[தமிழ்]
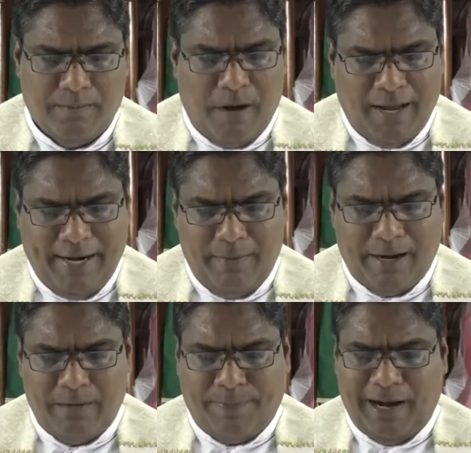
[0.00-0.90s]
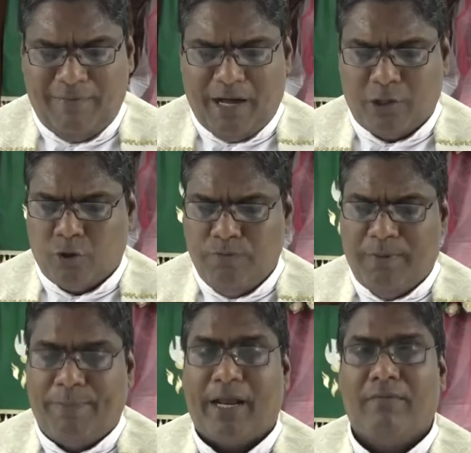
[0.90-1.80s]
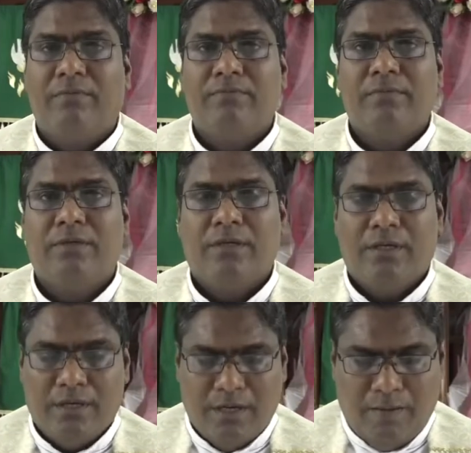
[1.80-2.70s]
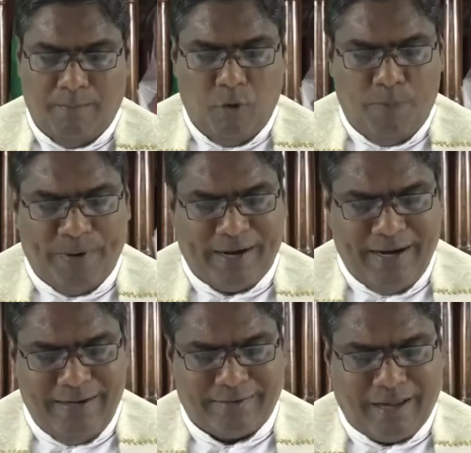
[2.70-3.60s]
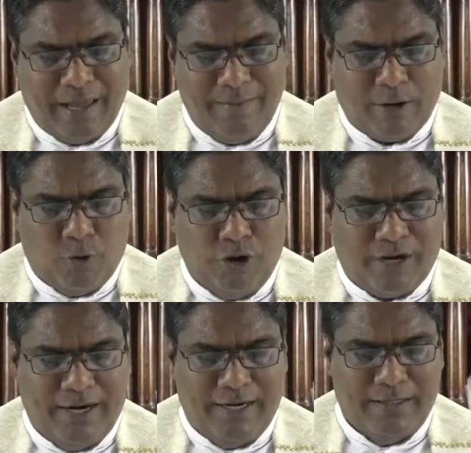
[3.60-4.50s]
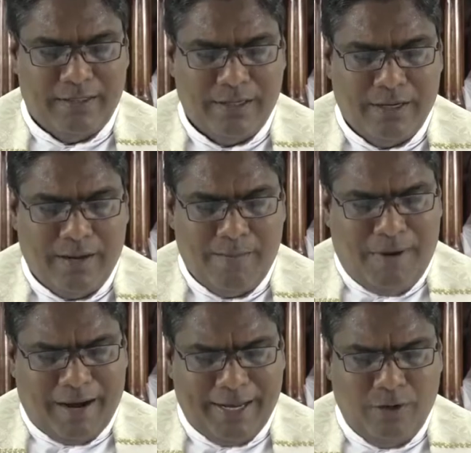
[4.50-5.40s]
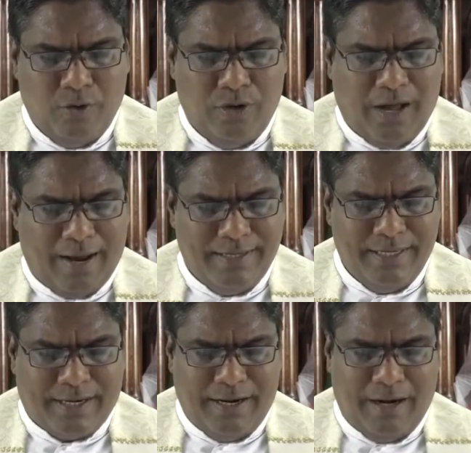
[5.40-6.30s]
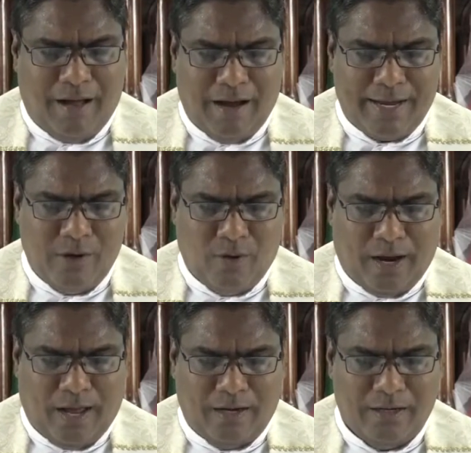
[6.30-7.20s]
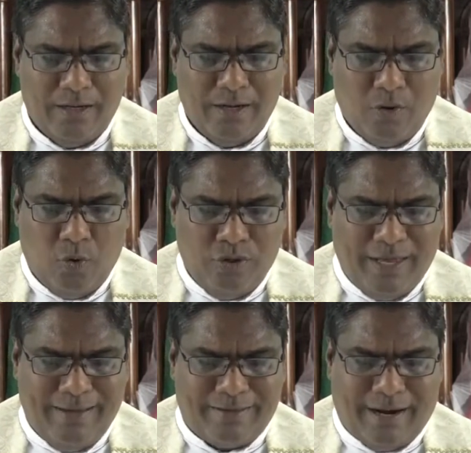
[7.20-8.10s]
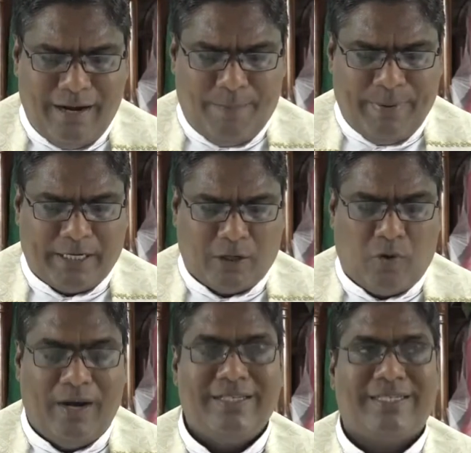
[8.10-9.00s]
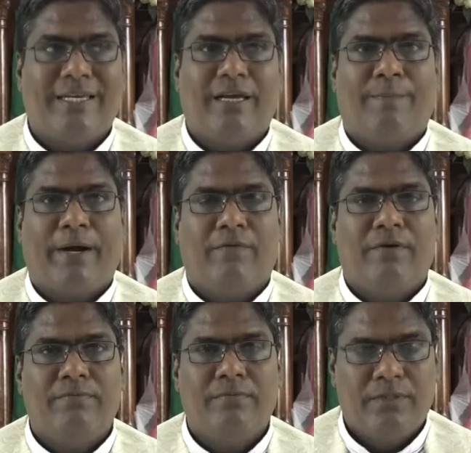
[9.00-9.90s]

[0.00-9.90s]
மானிட மகன் பலவாறு துன்பப்படவும் மூப்பர்கள் தலைமை குருக்கள் மறைநூல் அறிஞர்கள் ஆகியோரால் உதறி தள்ளப்பட்டு கொலை செய்யப்படவும்